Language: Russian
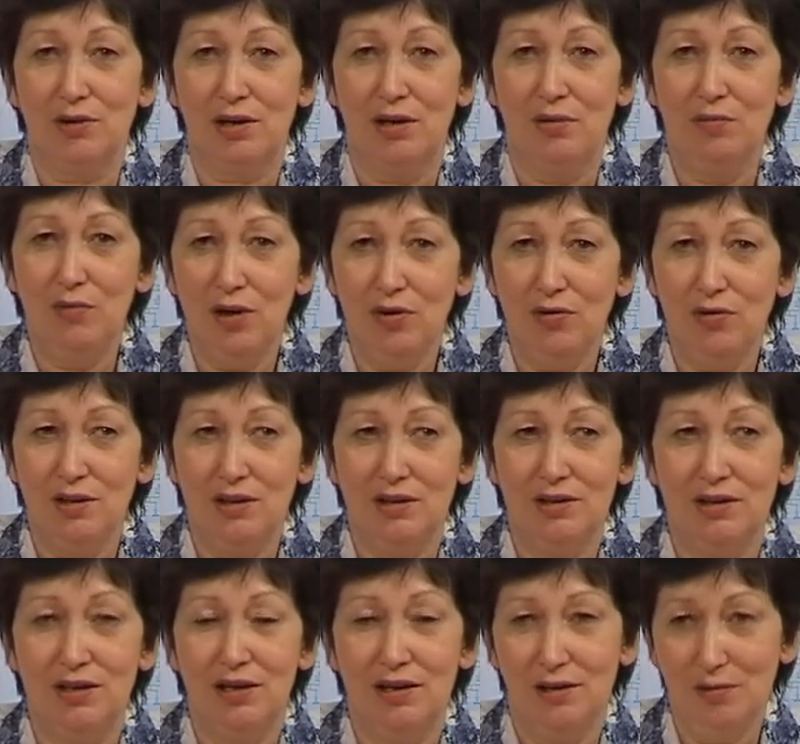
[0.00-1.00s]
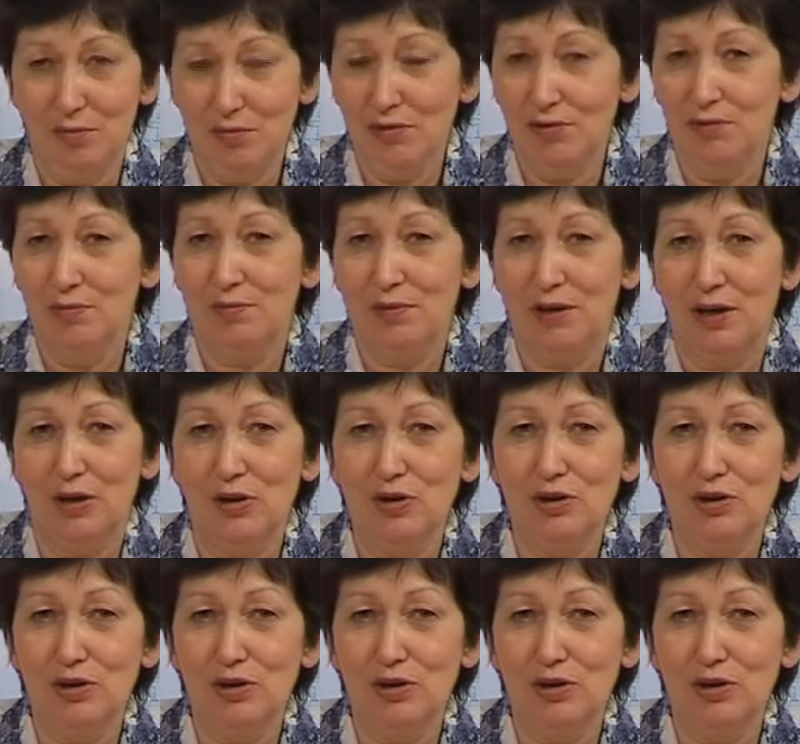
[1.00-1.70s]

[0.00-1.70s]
которые имеют детей, им